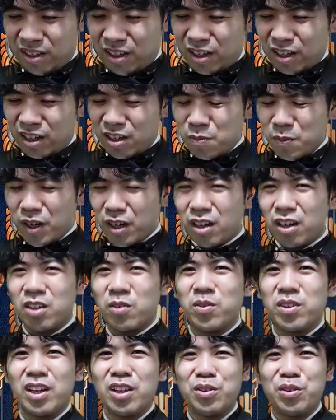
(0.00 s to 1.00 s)
なんか今からで
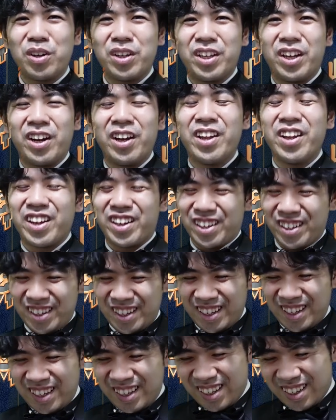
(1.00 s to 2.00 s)
もなんとかならないか
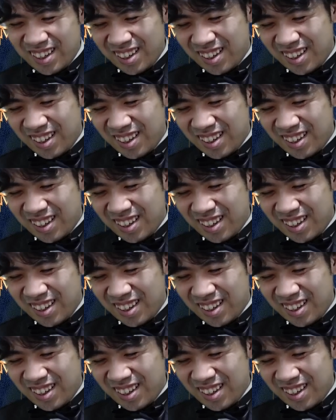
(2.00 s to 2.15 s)
な。